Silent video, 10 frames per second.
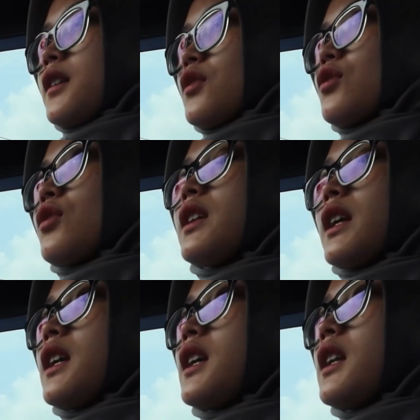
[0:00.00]
contohnya
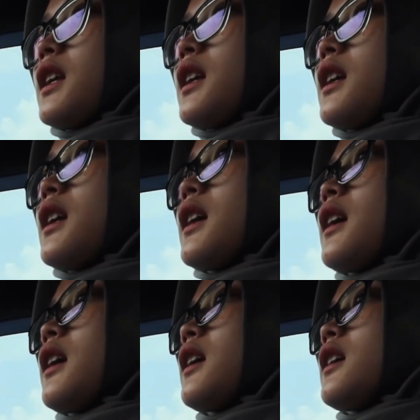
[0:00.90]
kayak gini
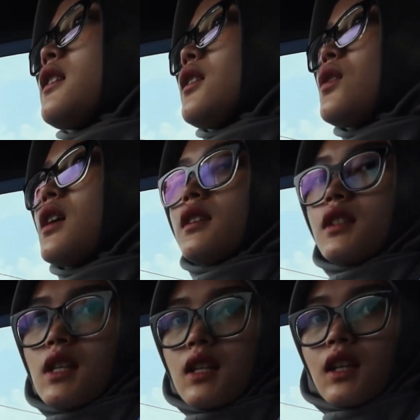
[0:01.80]
kayak tau gak
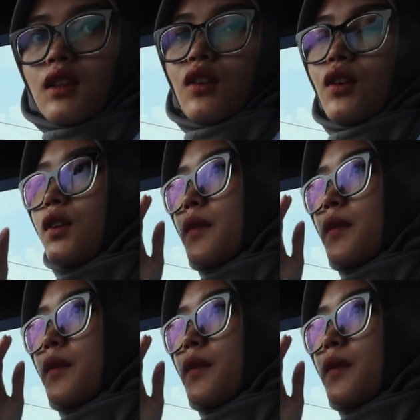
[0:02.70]
sih gitu